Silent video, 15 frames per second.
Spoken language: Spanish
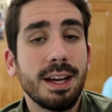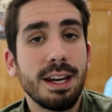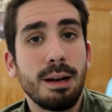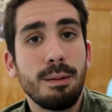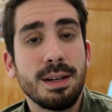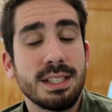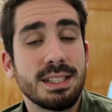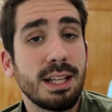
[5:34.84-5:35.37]
que en el
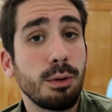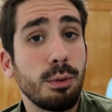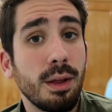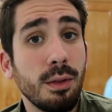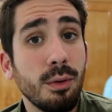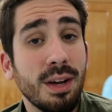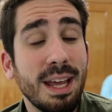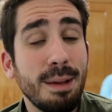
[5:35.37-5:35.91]
Barça están
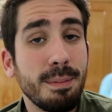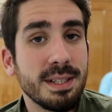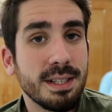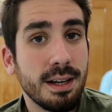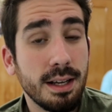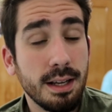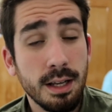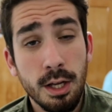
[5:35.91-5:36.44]
dudando qué
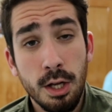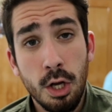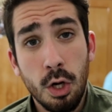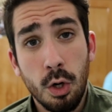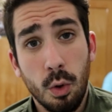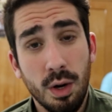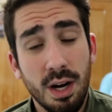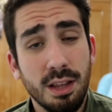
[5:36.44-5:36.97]
pasará
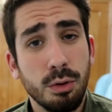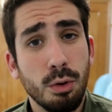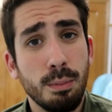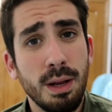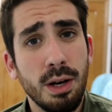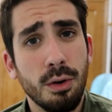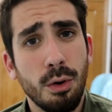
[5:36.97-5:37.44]
con Arthur Melo,